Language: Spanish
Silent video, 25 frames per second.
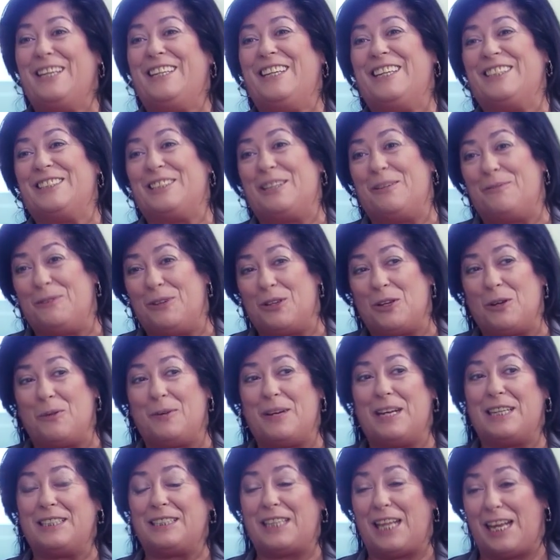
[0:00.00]
y escribir
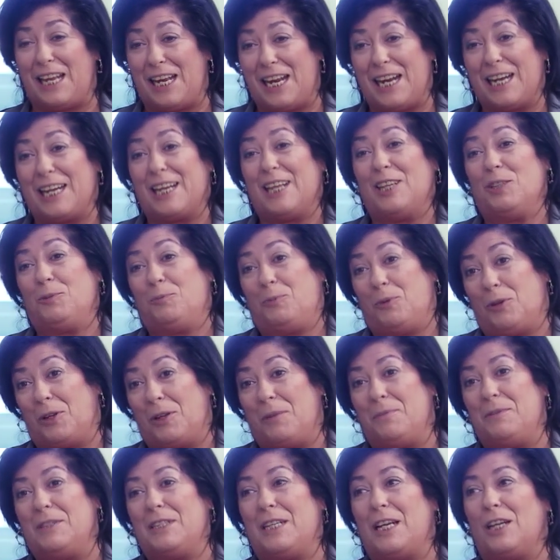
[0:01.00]
novelas tan largas
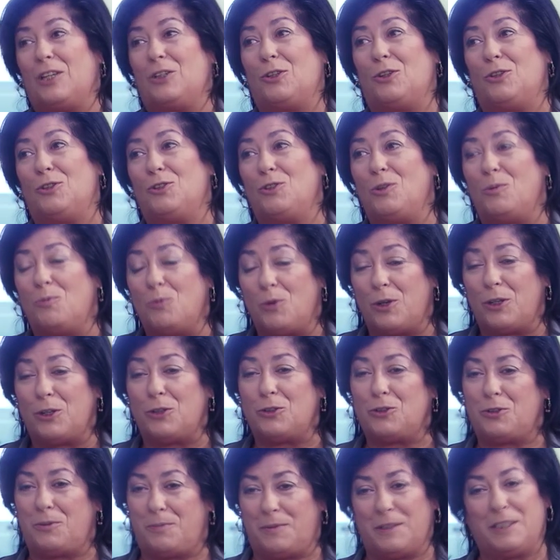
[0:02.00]
porque mis lectores son
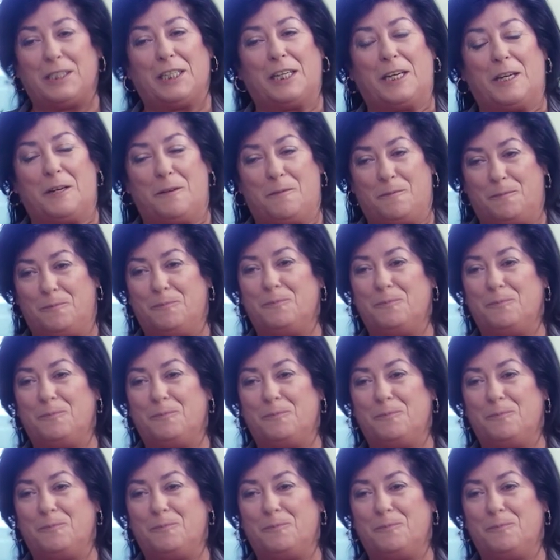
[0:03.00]
buenos y me siguen.